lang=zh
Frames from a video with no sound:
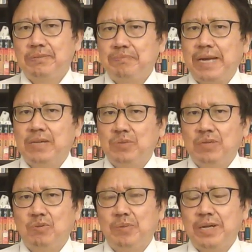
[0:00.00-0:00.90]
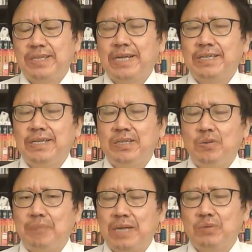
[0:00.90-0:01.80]
百度的股票也大跌，因
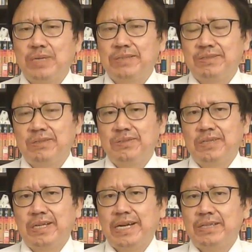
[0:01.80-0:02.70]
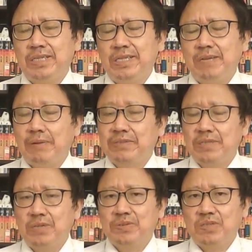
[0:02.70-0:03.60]
为百度呢持有这个爱奇艺百分之
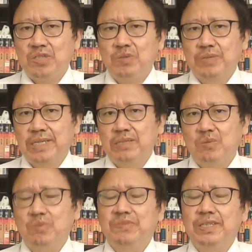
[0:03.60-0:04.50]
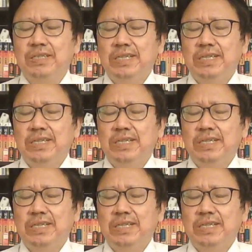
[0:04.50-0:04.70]
六十九的股份。